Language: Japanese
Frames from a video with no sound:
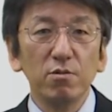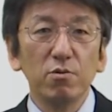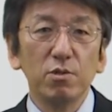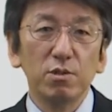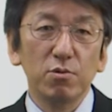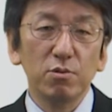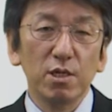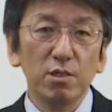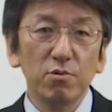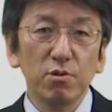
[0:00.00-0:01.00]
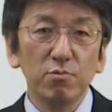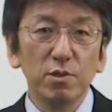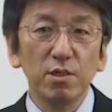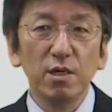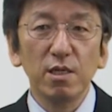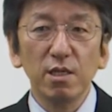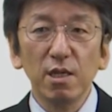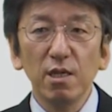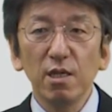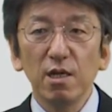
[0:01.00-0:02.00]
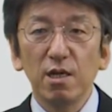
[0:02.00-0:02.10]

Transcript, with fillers: 漏出を増やすような物質が出て、